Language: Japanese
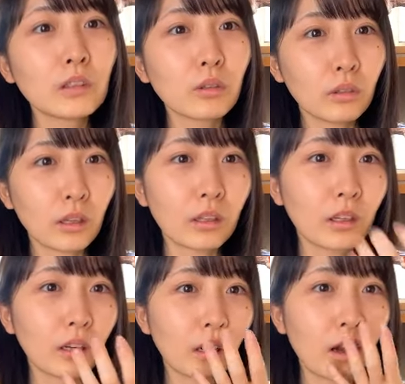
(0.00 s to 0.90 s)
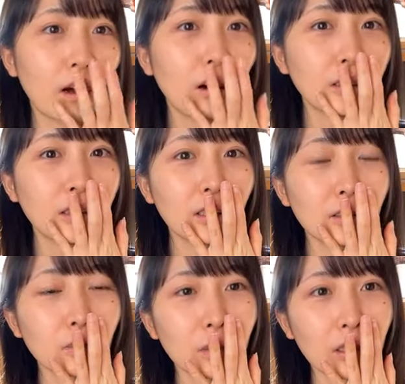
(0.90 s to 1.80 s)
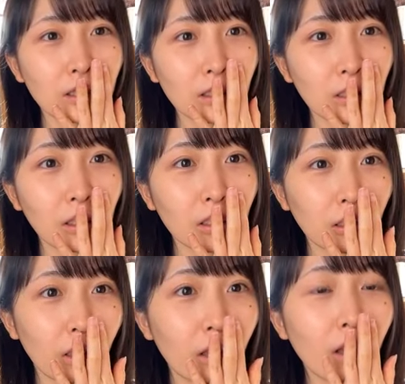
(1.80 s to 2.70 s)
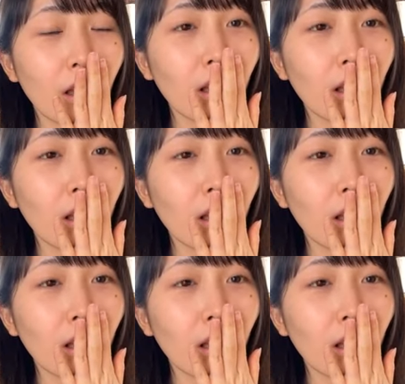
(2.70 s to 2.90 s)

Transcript: ると中からハリネズミが出てきて